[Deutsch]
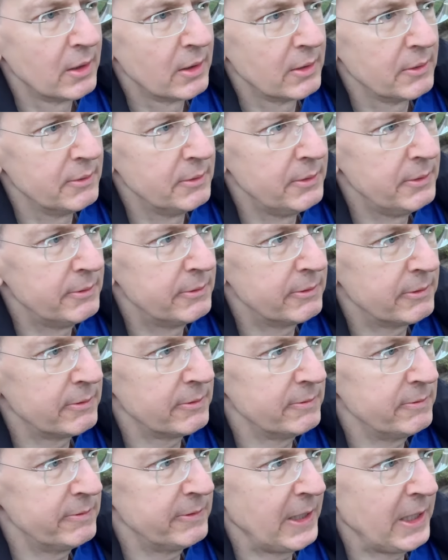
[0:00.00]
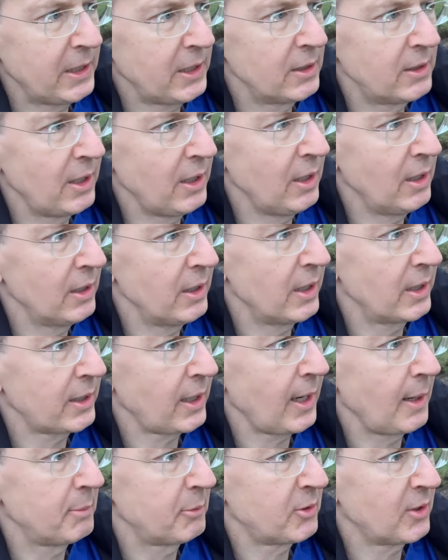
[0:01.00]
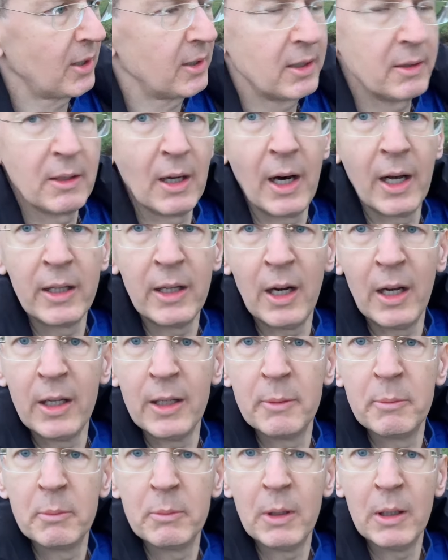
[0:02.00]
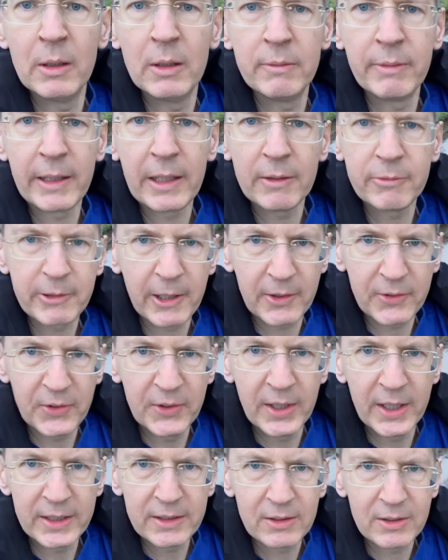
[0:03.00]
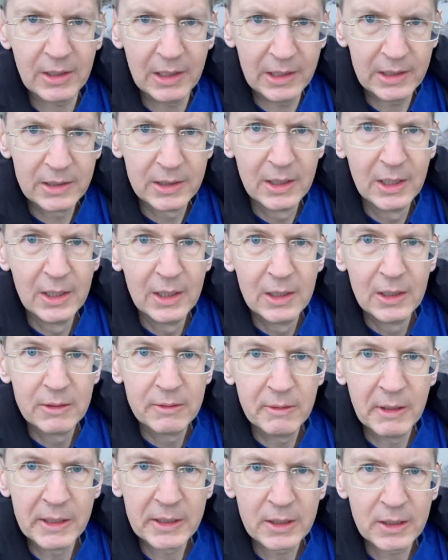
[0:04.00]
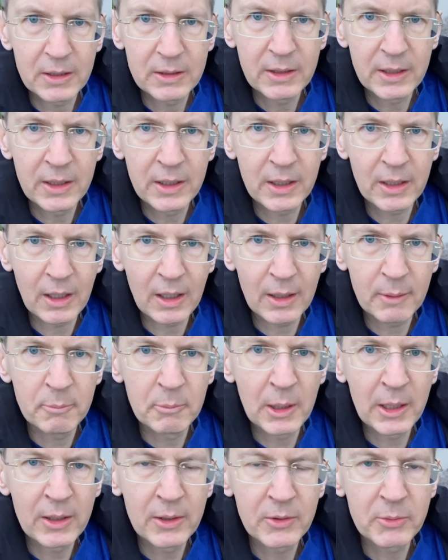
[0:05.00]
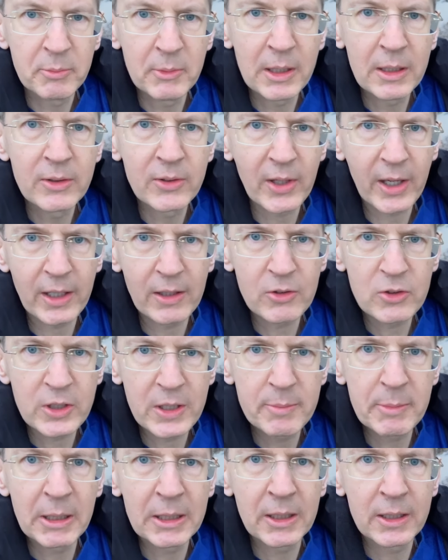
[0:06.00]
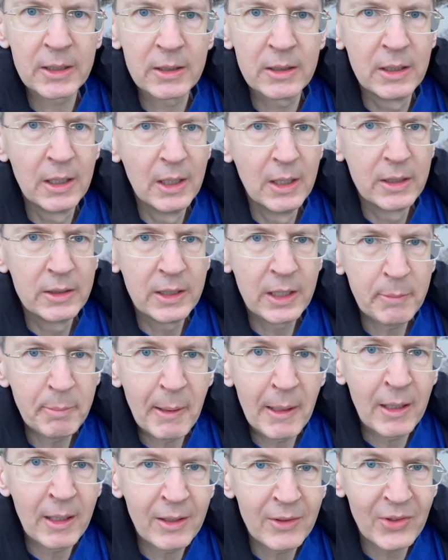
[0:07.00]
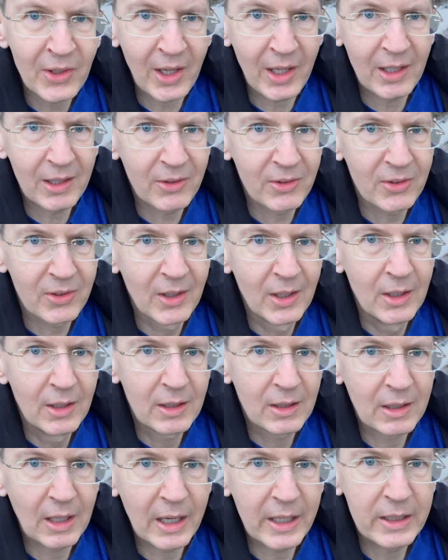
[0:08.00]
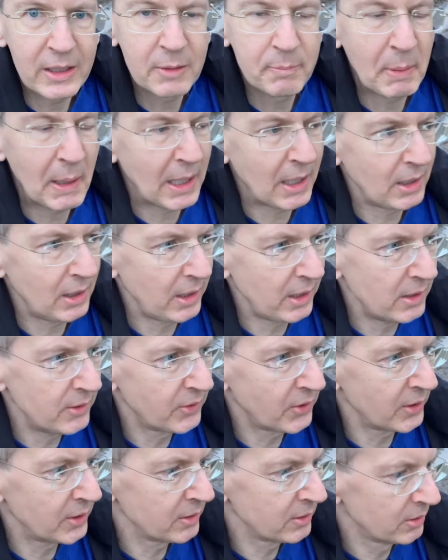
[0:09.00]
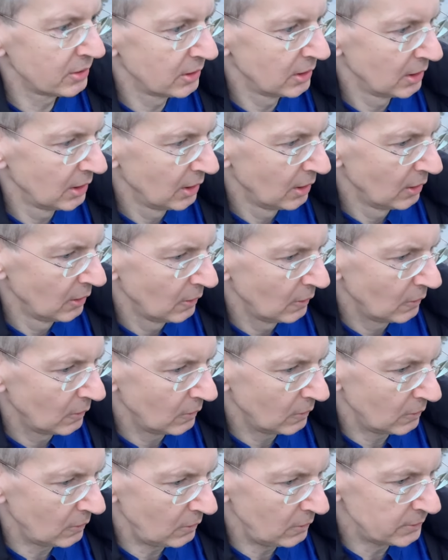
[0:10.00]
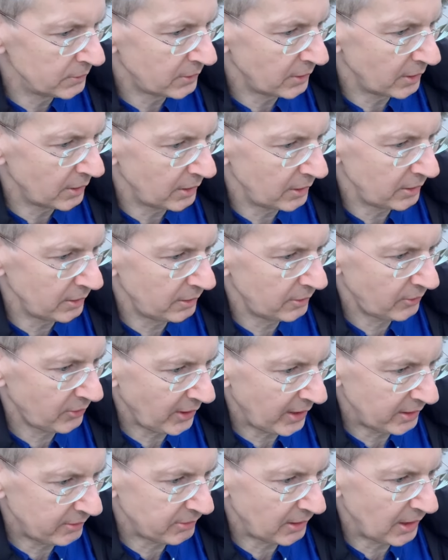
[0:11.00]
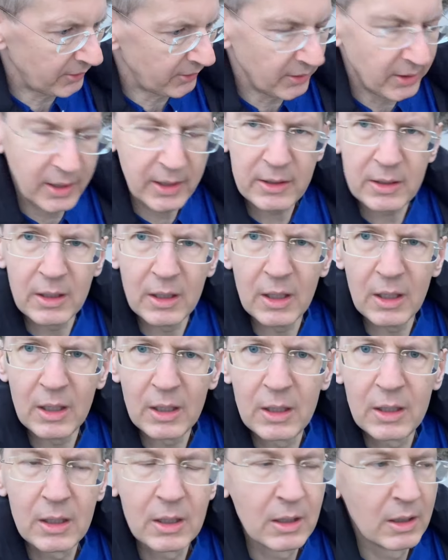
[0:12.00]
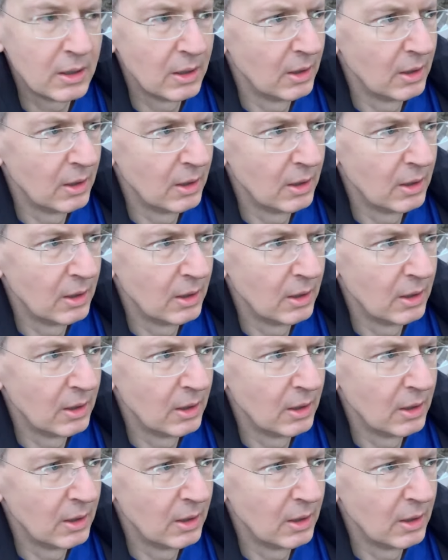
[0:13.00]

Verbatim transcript: welche Dinge der Krebs dann an einem äh, weggefressen hat, ja, welche Dinge eben links im Links-Rechts-Schema dann nicht mehr links-rechts gleich parallel sind. Und äh, zeitweise hatte ich,